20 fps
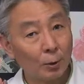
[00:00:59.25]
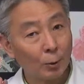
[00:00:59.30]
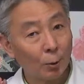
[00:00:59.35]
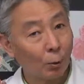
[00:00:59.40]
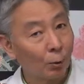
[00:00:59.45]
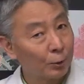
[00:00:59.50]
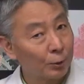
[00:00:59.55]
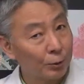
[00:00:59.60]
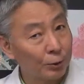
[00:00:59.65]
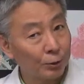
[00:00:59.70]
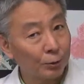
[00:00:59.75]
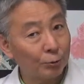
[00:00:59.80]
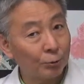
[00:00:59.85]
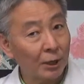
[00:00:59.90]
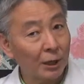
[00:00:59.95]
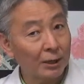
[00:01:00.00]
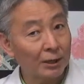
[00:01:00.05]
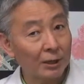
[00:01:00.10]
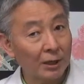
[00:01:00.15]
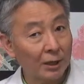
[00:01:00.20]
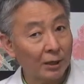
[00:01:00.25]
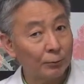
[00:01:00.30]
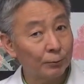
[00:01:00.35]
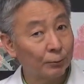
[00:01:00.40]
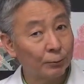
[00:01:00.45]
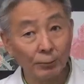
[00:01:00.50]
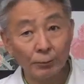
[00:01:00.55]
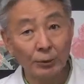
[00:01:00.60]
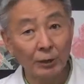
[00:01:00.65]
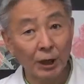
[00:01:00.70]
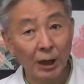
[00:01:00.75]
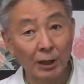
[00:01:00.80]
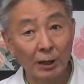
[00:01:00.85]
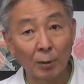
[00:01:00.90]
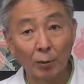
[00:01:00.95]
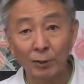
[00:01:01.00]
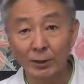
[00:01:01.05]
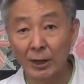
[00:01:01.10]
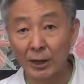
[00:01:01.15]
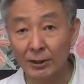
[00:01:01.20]
昆虫がいない冬に
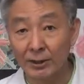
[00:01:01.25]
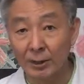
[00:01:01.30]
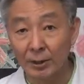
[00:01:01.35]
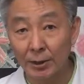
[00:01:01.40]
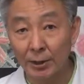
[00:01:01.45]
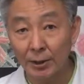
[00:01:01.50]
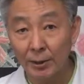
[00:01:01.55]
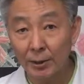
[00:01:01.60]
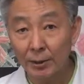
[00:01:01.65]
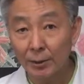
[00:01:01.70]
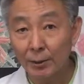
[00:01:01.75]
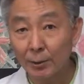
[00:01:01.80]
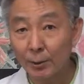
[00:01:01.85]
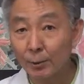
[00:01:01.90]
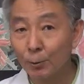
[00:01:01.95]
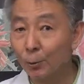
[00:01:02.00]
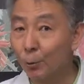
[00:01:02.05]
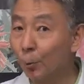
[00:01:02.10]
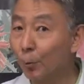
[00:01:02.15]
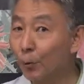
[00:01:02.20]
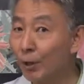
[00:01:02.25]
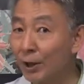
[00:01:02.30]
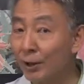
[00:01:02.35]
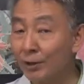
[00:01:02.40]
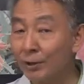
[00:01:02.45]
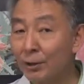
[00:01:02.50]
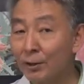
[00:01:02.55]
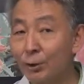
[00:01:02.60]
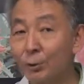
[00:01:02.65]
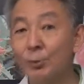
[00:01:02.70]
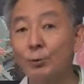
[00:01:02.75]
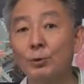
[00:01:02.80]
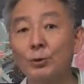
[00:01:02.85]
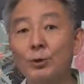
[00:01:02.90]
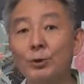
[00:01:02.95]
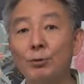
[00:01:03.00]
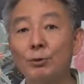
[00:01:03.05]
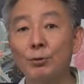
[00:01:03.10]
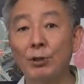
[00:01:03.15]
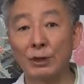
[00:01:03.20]
花を咲かせてどうやって受粉
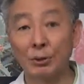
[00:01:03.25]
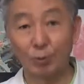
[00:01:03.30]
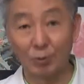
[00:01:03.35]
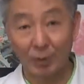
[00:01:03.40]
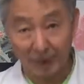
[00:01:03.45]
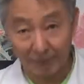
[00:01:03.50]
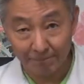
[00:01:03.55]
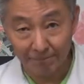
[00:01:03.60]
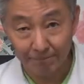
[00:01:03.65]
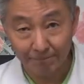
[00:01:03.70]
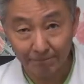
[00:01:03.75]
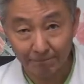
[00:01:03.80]
するのでしょうか